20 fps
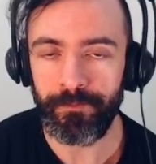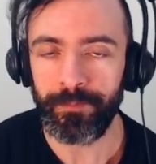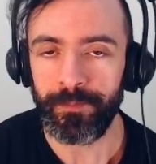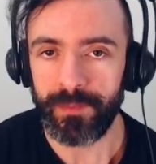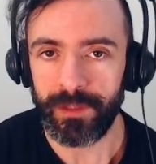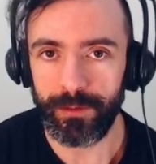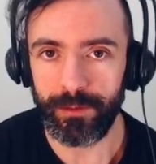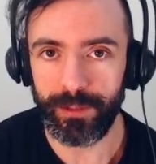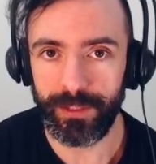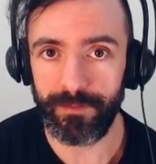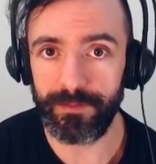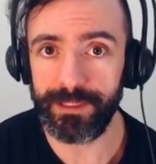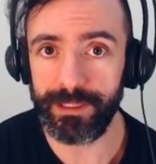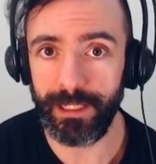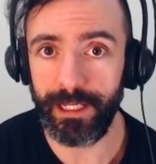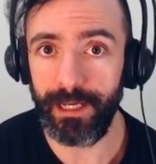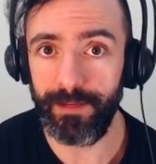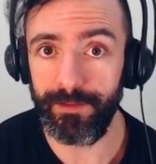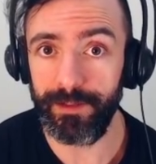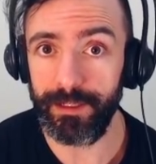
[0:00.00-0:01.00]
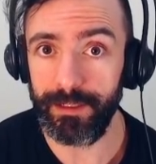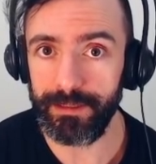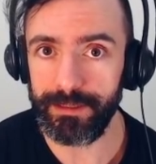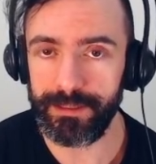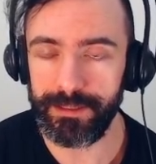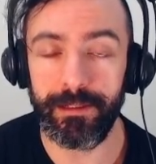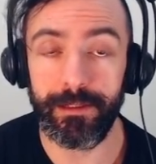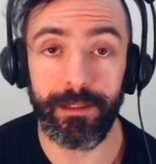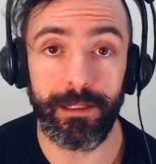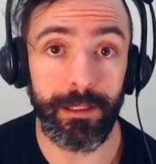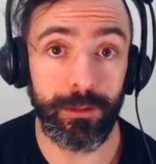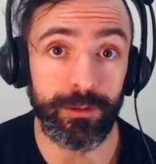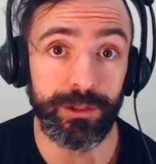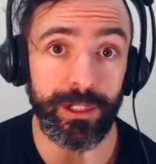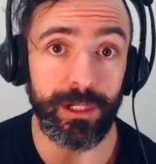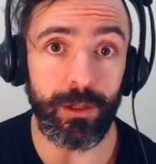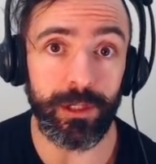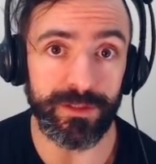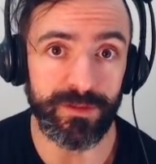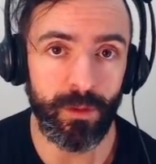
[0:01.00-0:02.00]
do que você ganhava antes. E no
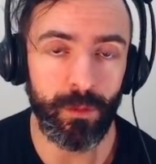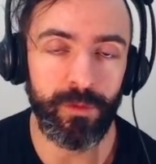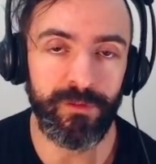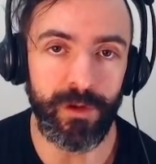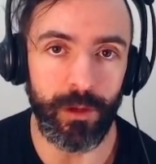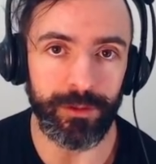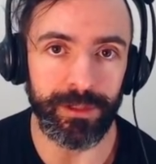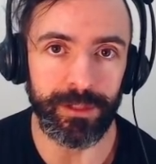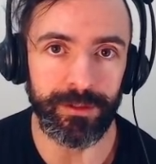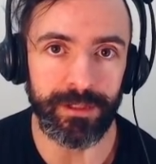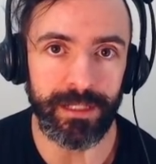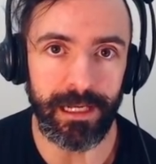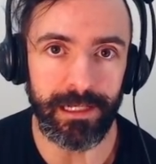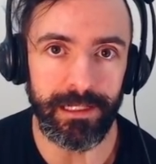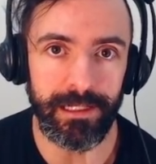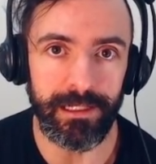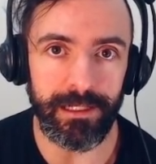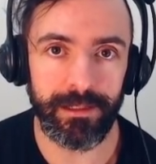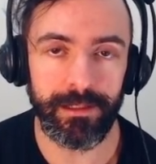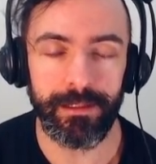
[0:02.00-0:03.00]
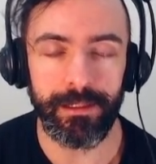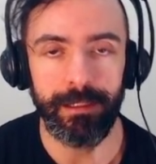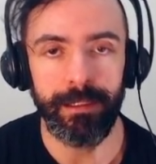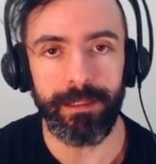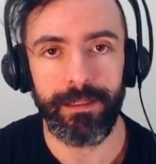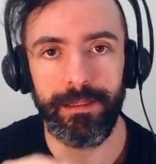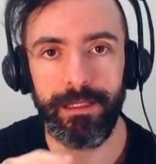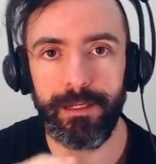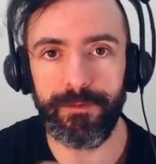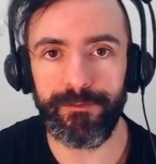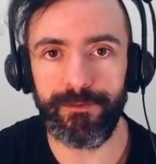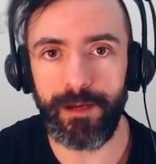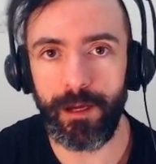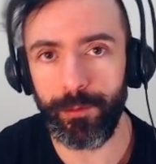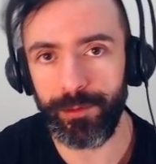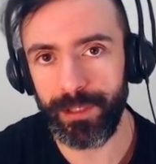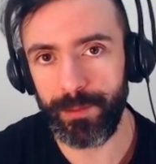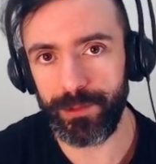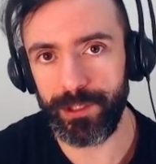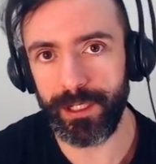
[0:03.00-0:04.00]
geral, eles vão bufar o dano da Lilia, nerfar
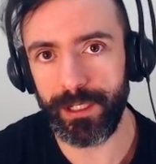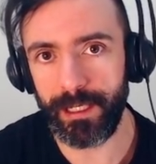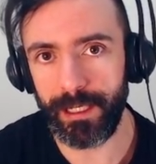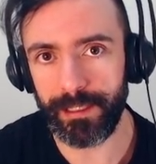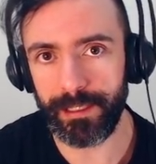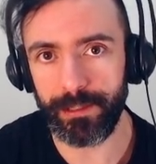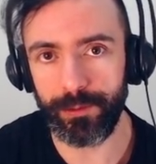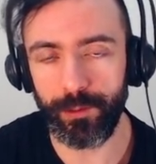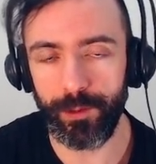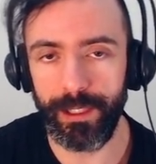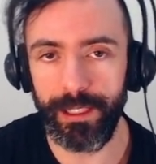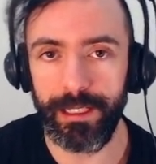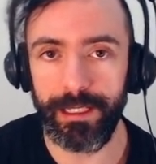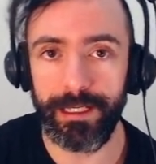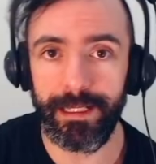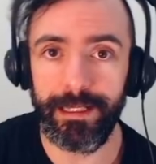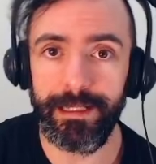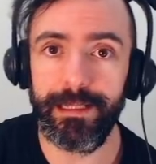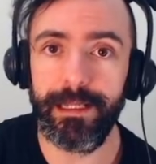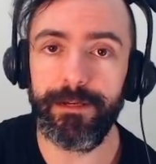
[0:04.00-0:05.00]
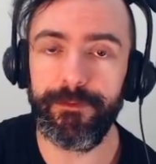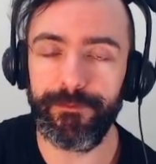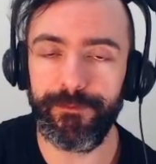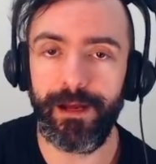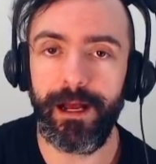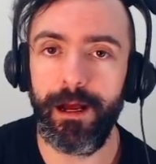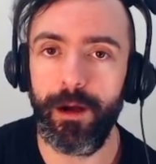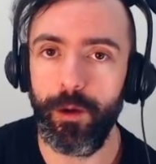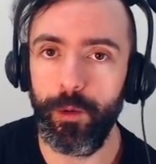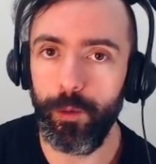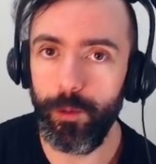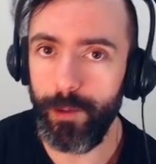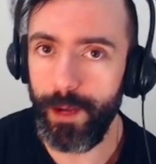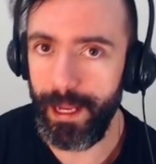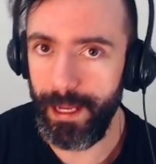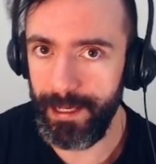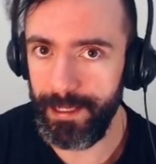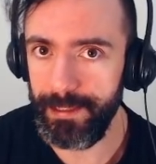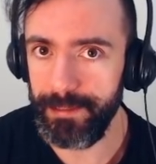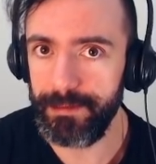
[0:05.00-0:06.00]
o tempo de recarga do E e nerfar o
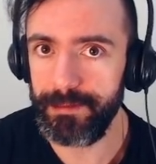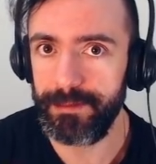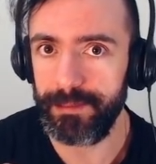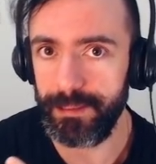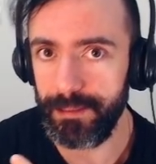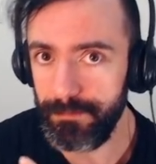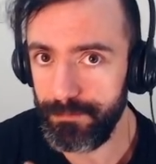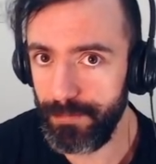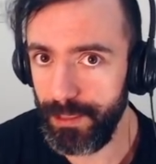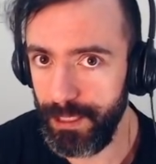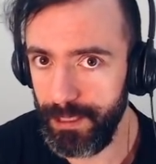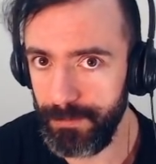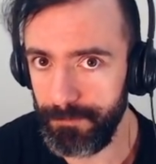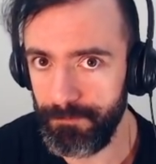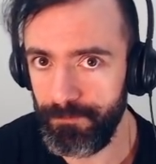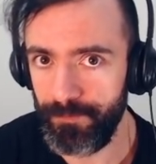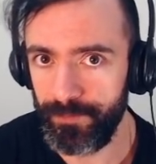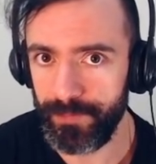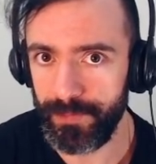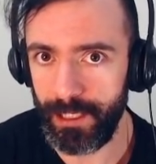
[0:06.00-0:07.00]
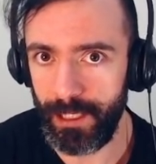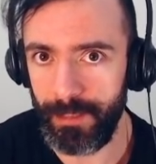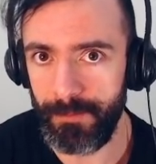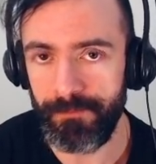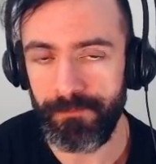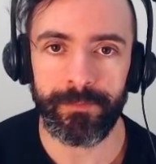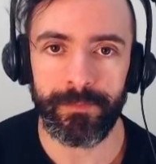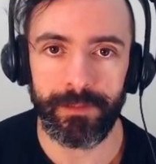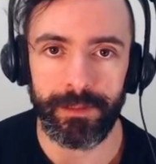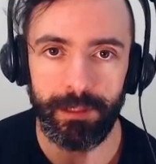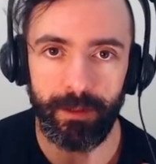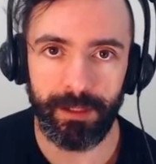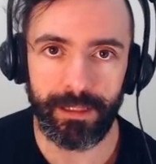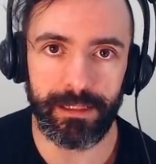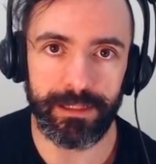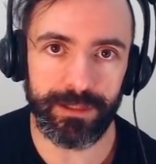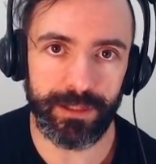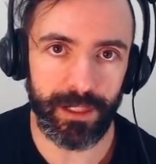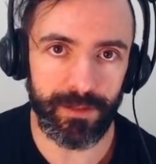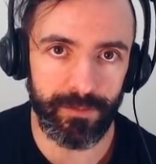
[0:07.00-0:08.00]
R também, tá? Então é
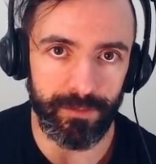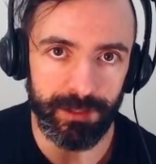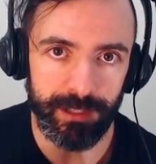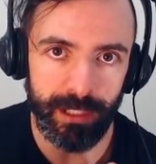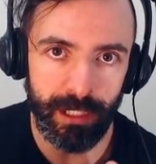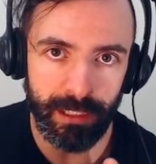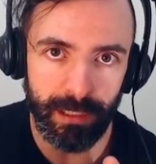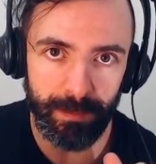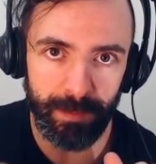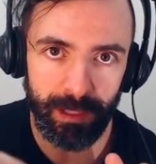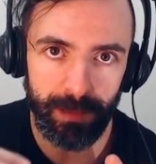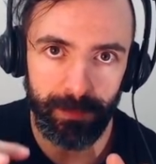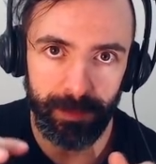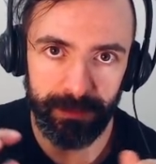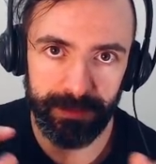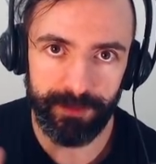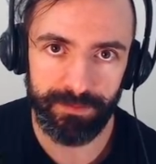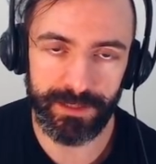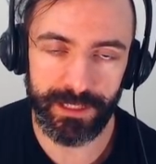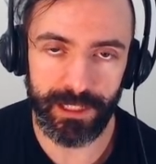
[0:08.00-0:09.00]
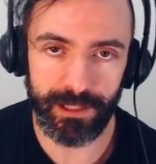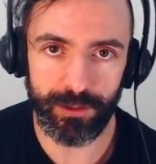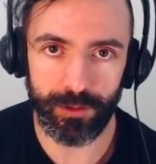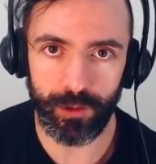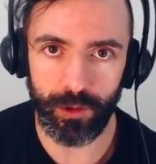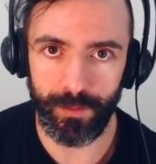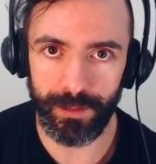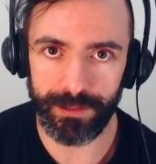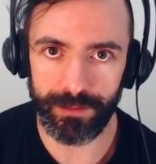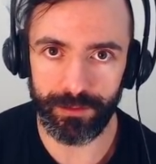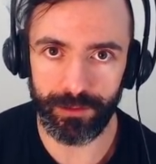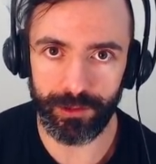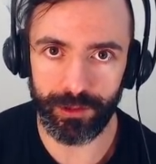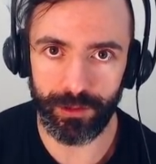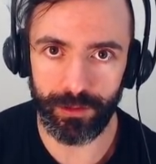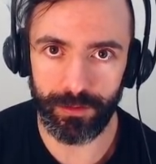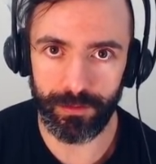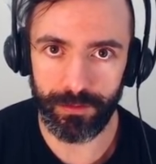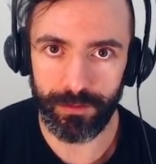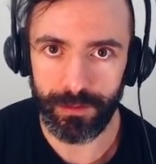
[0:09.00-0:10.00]
aquela história, vamos deixar a campeã menos eficiente no começo do
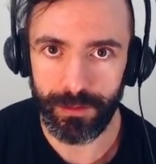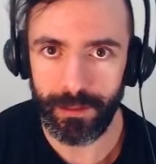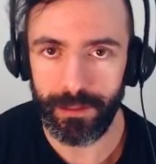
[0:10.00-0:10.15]
jogo